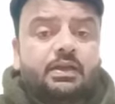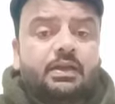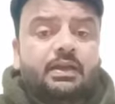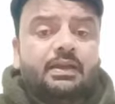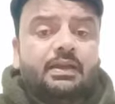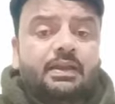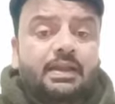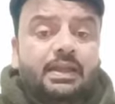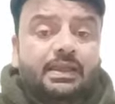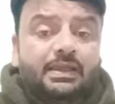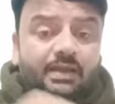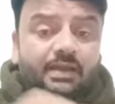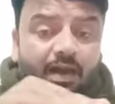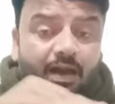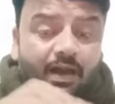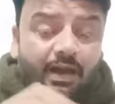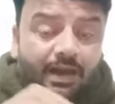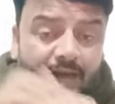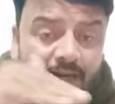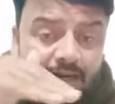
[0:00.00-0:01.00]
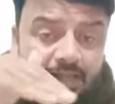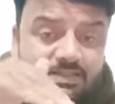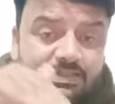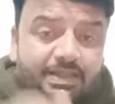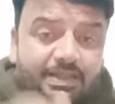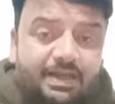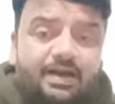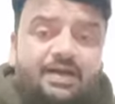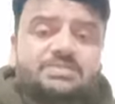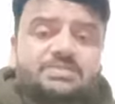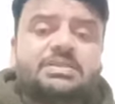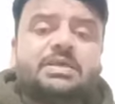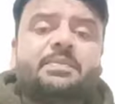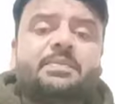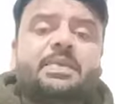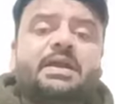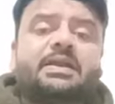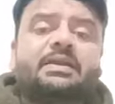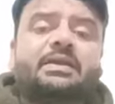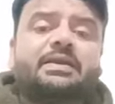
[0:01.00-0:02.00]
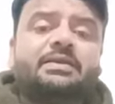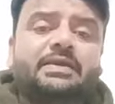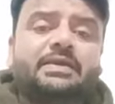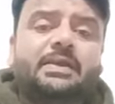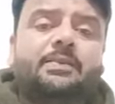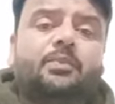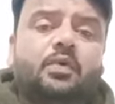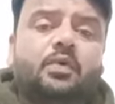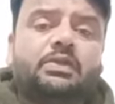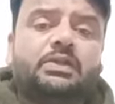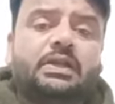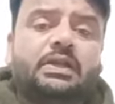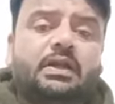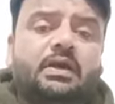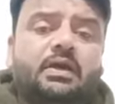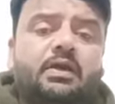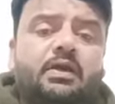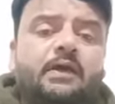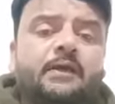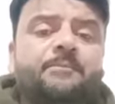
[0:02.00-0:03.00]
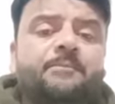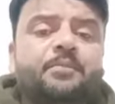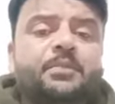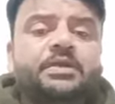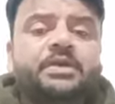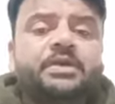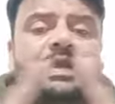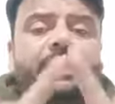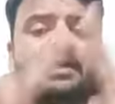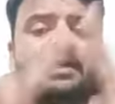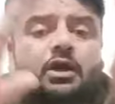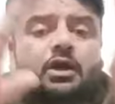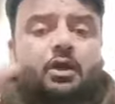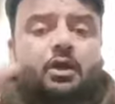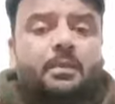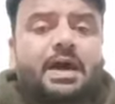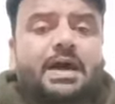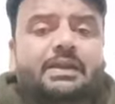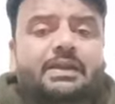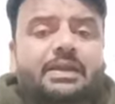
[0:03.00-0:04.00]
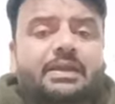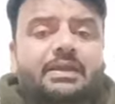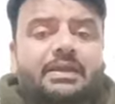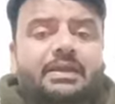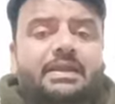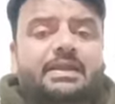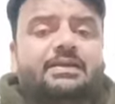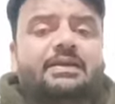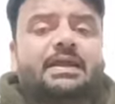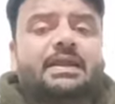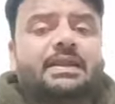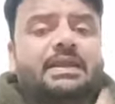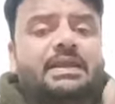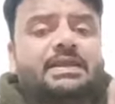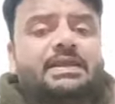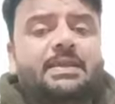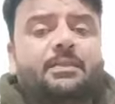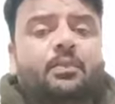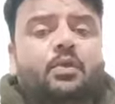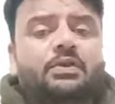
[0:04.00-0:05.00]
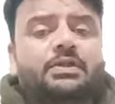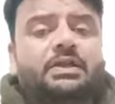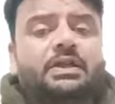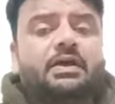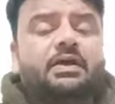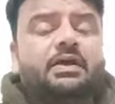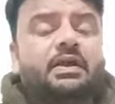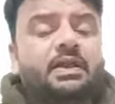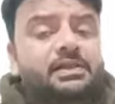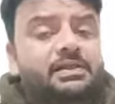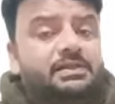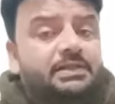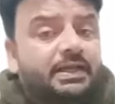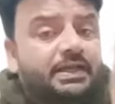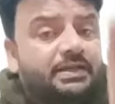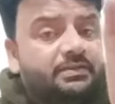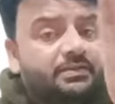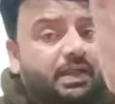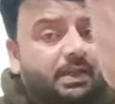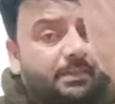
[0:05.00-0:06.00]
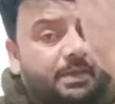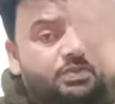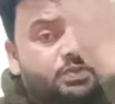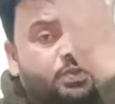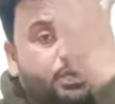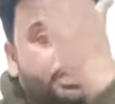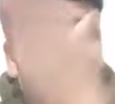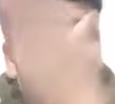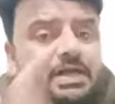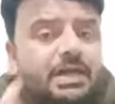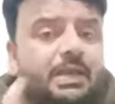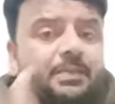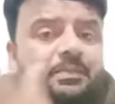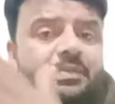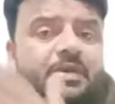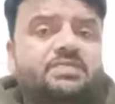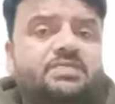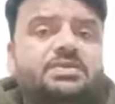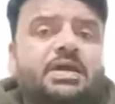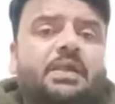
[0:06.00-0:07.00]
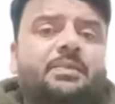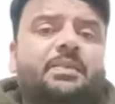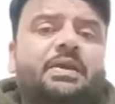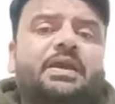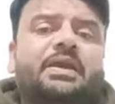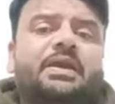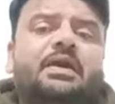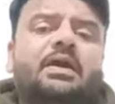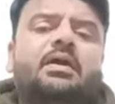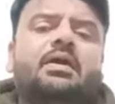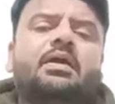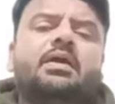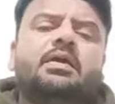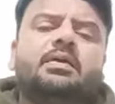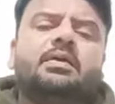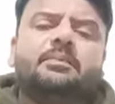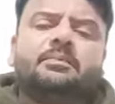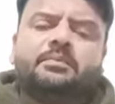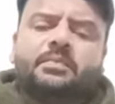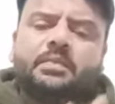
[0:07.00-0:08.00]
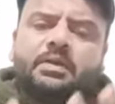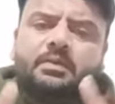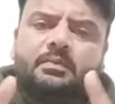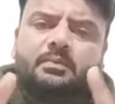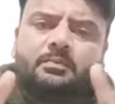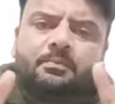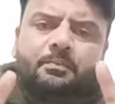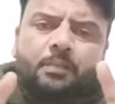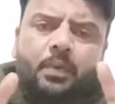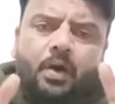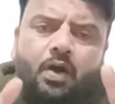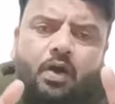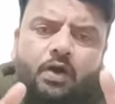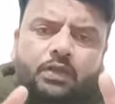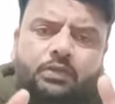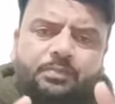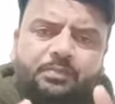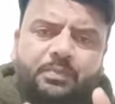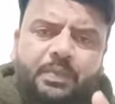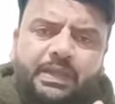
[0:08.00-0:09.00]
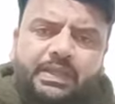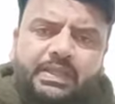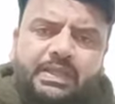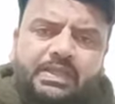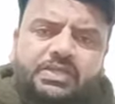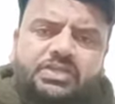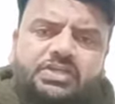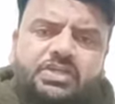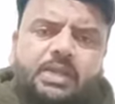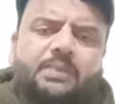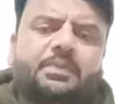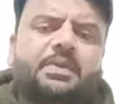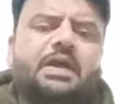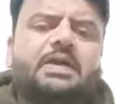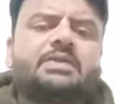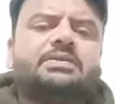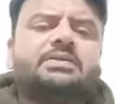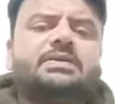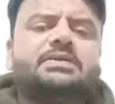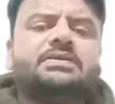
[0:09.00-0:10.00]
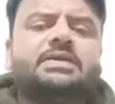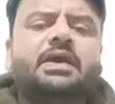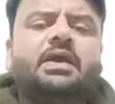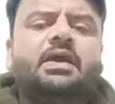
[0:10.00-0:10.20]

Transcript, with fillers: लेकिन आज यहां से बैठ के ये बोल देना या एक अखबार की कटिंग डाल के ये बोल देना कि नरमा जो है जाके बीस हजार बिकेगा बहुत बड़ी एक शर्मनाक चीज है